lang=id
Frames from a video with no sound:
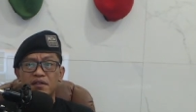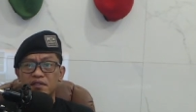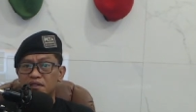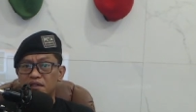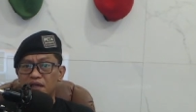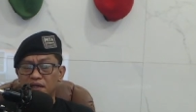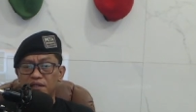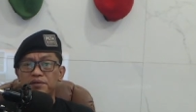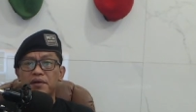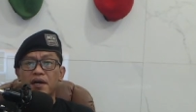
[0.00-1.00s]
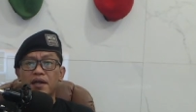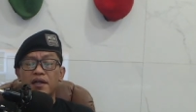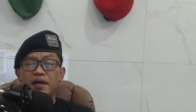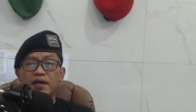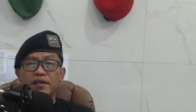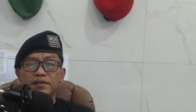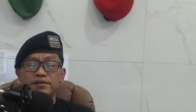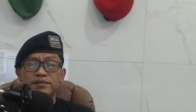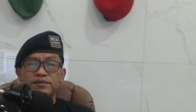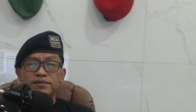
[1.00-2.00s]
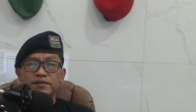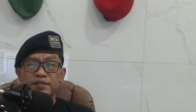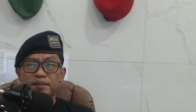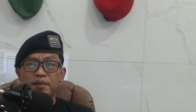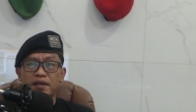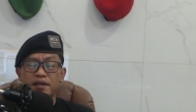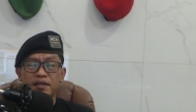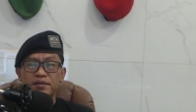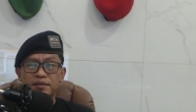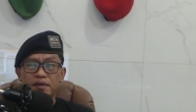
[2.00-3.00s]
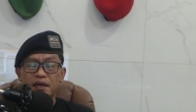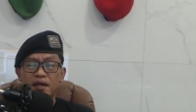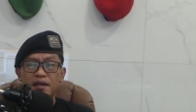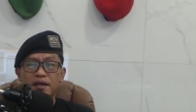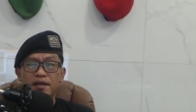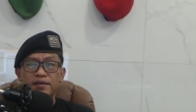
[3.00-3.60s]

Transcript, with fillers: di TNI juga ada, di PNS juga ada.